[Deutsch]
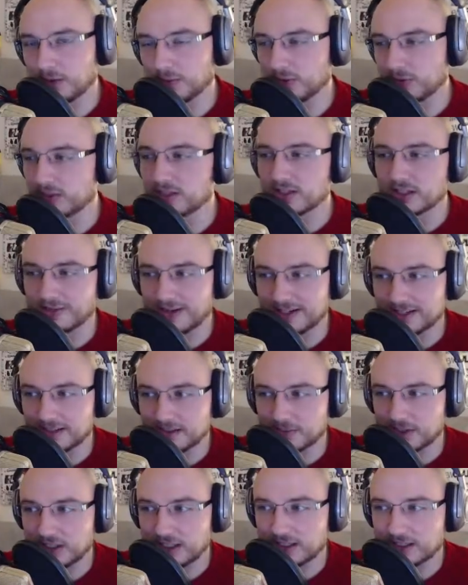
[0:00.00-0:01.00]
Münzen. Ich weiß nicht,
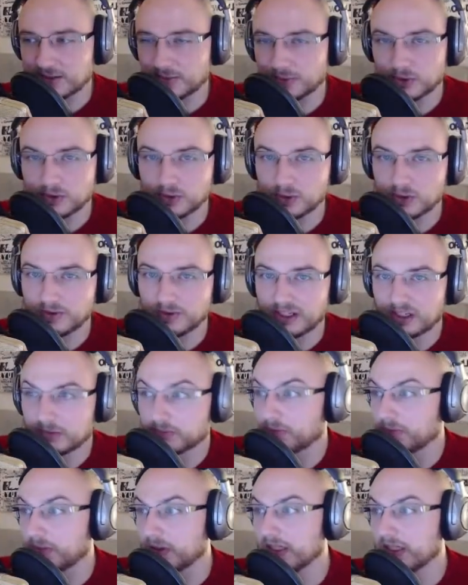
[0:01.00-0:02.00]
ob ich die jetzt sofort hole, weil ich
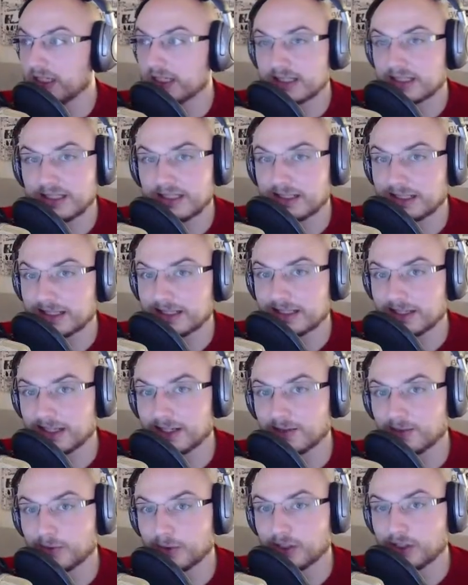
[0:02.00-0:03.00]
bin jetzt nicht ganz
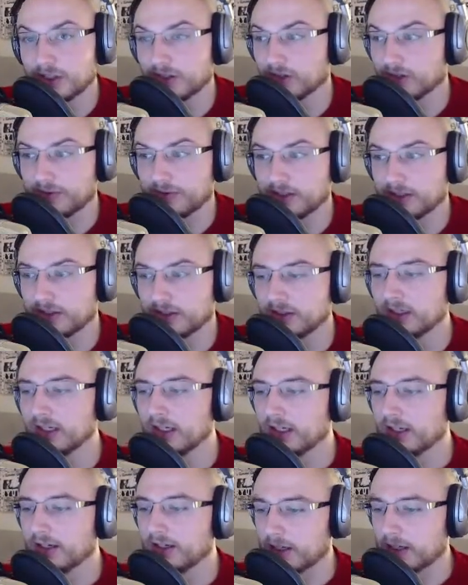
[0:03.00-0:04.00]
sicher, wo ich die noch finde.
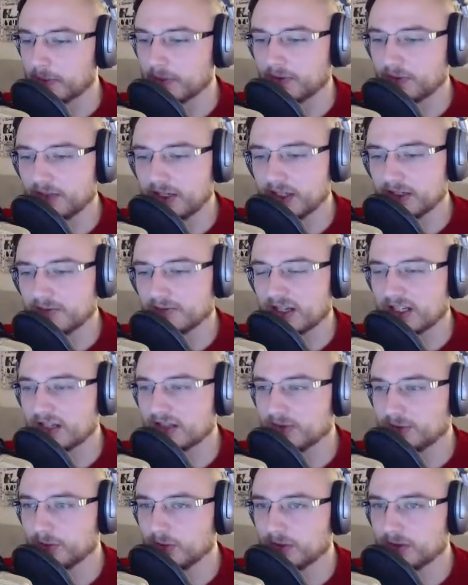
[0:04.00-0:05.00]
Ich habe schon viele im Wasser
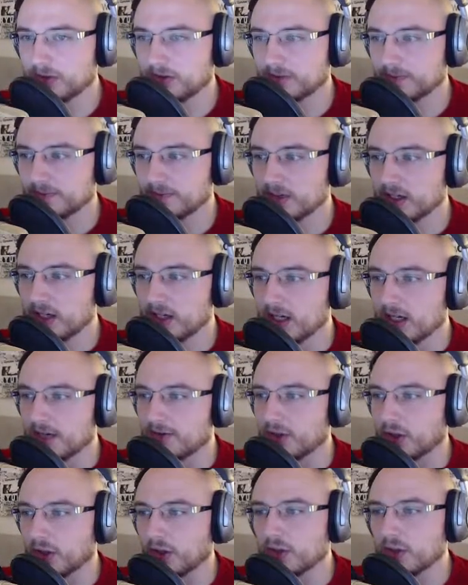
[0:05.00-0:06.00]
gefunden.
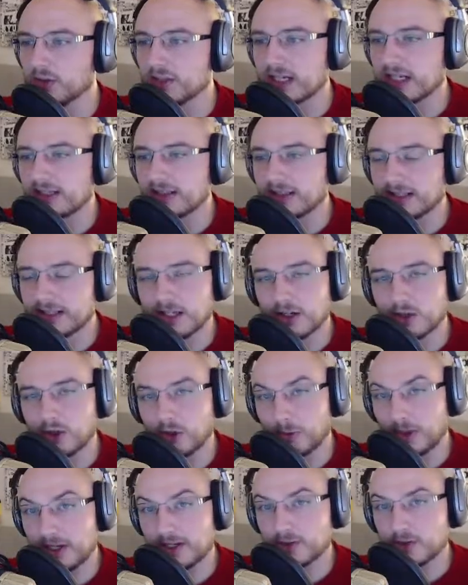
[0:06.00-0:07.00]
Wir könnten uns allerdings auch
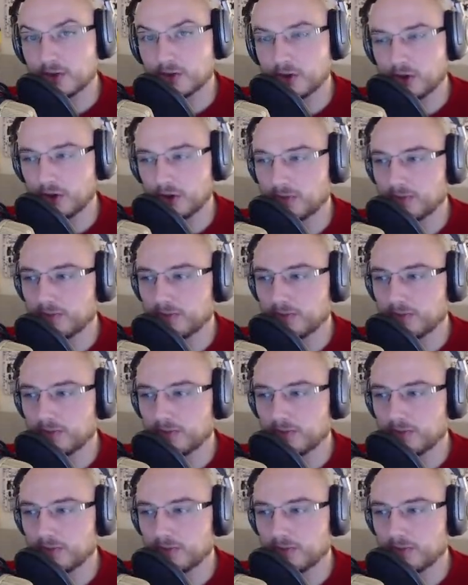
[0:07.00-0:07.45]
nochmal so eine schöne